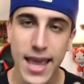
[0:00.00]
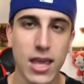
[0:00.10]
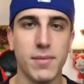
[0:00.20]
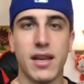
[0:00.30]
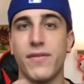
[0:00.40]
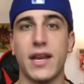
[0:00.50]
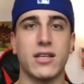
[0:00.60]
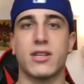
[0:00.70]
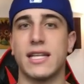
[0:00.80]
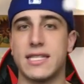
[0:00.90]
Io mi
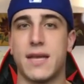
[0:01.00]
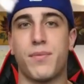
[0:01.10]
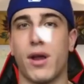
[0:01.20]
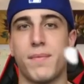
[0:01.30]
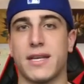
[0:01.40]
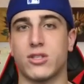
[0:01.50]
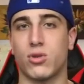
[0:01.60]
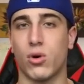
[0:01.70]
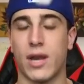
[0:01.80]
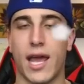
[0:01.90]
riferisco ad esempio al
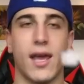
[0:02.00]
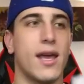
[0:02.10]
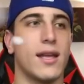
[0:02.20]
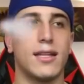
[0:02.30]
bastone